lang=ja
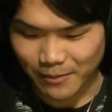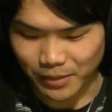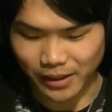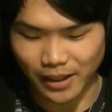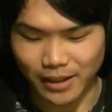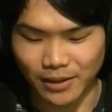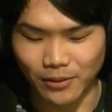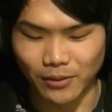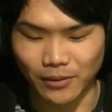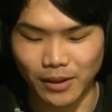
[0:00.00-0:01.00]
またい
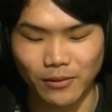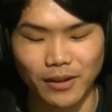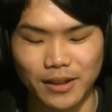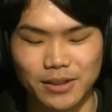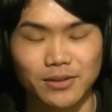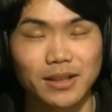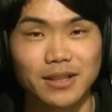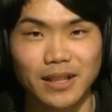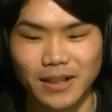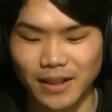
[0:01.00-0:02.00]
ろいろなお話をさ
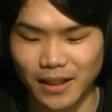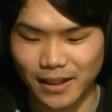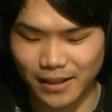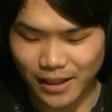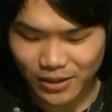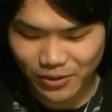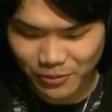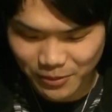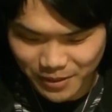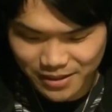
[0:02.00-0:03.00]
せていただきたいと
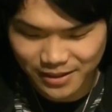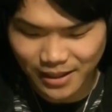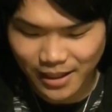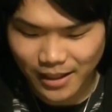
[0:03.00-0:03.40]
思います。